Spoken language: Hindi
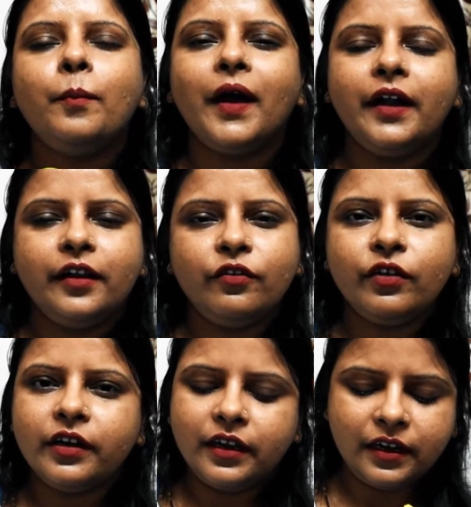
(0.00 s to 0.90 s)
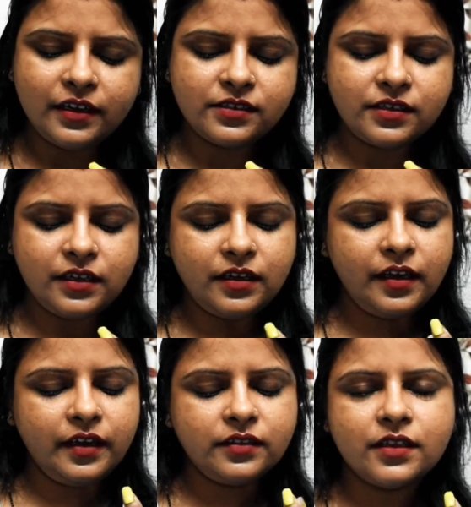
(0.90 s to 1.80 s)
पार्टी वेयर के लिए सही
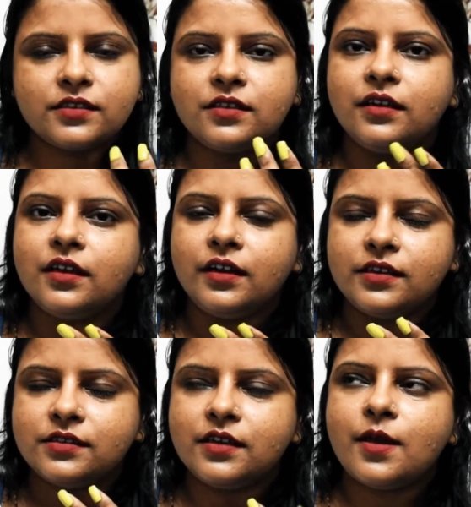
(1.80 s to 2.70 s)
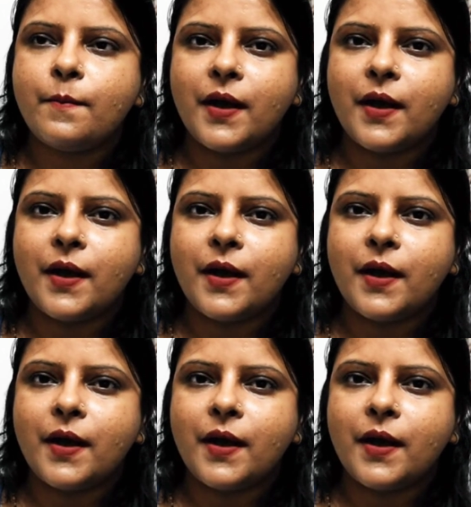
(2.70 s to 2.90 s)
है दस दिन के लिए सही है